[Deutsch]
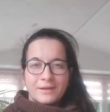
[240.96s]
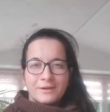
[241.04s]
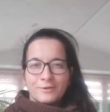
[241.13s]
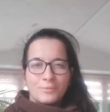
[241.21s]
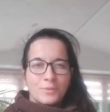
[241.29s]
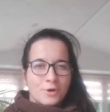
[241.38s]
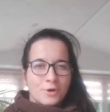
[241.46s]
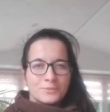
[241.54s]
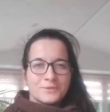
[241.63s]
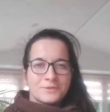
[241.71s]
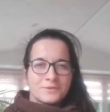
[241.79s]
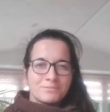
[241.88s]
wir
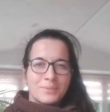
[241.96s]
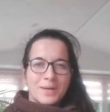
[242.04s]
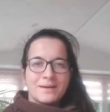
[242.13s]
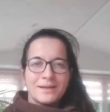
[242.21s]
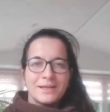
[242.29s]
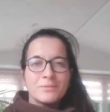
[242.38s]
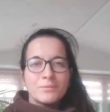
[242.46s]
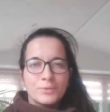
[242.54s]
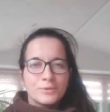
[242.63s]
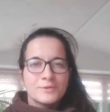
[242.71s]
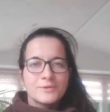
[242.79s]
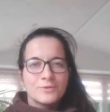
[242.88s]
überhaupt ein paar
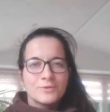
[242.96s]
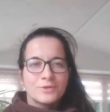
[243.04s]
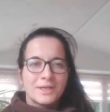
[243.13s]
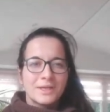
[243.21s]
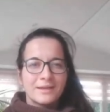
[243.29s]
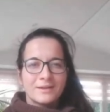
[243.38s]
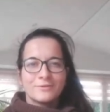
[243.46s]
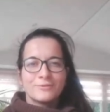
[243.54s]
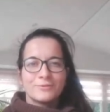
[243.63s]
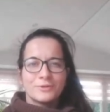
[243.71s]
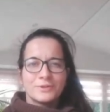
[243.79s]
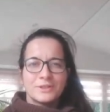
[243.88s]
Inputs
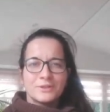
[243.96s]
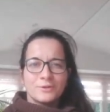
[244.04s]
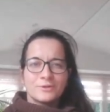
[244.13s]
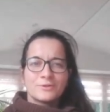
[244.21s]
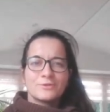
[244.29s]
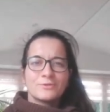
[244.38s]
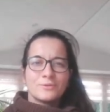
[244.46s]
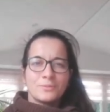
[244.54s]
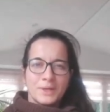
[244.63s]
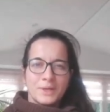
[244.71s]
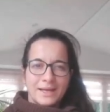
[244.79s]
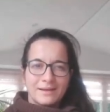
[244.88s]
durchgehen, würde ich euch
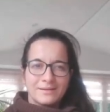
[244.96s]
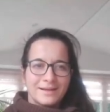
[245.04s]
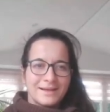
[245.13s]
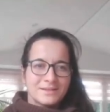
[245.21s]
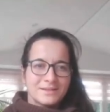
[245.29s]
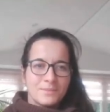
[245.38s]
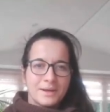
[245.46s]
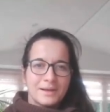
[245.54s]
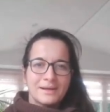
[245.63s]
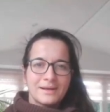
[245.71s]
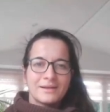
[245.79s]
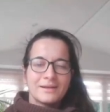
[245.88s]
super gerne
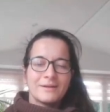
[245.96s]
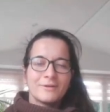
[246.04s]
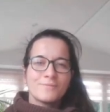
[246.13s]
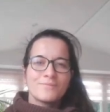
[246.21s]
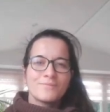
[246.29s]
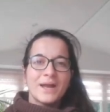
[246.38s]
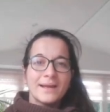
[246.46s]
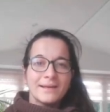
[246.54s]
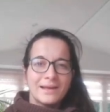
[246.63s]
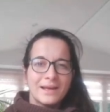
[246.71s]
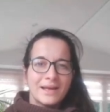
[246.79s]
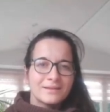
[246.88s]
erstmal ähm,
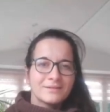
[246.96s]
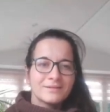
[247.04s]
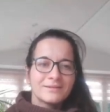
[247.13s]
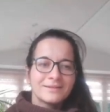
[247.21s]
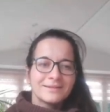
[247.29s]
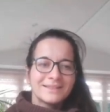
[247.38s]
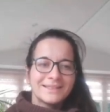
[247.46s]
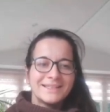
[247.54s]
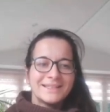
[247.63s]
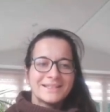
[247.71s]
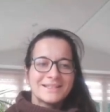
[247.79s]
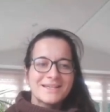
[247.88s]
einladen,
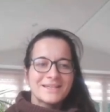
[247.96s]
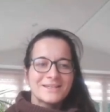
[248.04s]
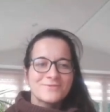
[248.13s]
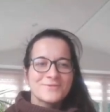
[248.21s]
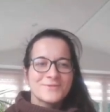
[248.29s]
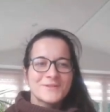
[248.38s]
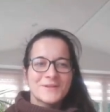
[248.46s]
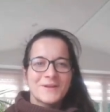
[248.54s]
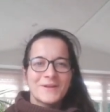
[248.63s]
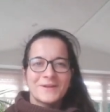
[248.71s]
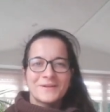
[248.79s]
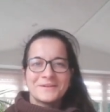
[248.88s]
hier in
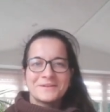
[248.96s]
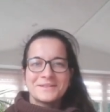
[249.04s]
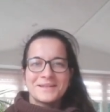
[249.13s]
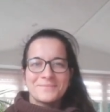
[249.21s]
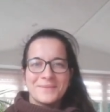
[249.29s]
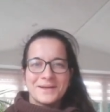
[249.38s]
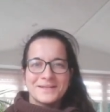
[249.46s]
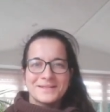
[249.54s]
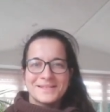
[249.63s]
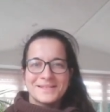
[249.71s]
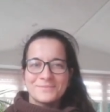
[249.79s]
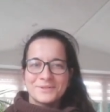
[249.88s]
unsere
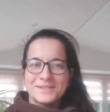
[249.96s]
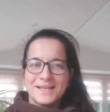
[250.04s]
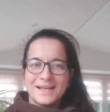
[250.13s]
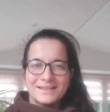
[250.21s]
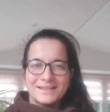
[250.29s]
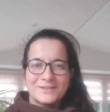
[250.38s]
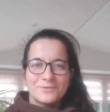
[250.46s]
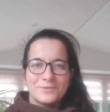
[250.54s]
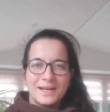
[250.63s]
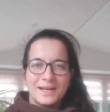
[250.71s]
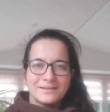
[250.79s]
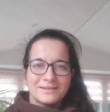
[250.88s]
gemeinsame Zeit zu
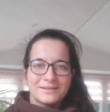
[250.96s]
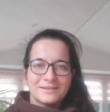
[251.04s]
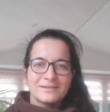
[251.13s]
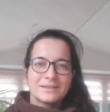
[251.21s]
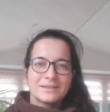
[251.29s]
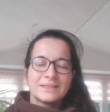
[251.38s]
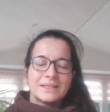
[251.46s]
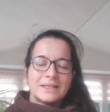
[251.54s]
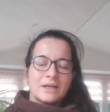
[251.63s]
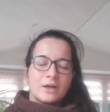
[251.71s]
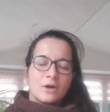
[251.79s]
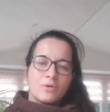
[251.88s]
landen.
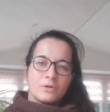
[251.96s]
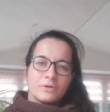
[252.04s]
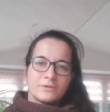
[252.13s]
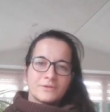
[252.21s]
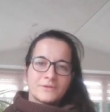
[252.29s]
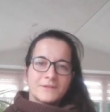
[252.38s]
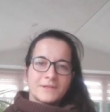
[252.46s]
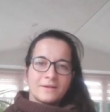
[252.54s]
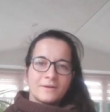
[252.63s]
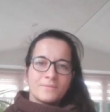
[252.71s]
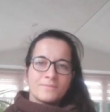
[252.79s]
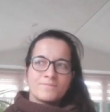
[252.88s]
Und
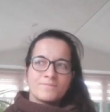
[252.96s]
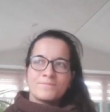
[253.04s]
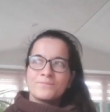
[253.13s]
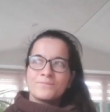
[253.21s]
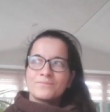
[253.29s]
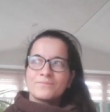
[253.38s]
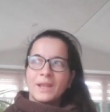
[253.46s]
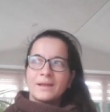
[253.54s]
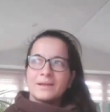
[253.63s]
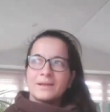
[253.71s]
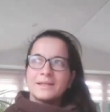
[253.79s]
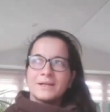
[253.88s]
ähm,
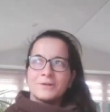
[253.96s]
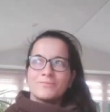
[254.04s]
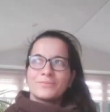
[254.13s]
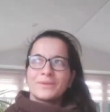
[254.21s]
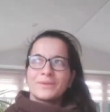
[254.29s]
ja,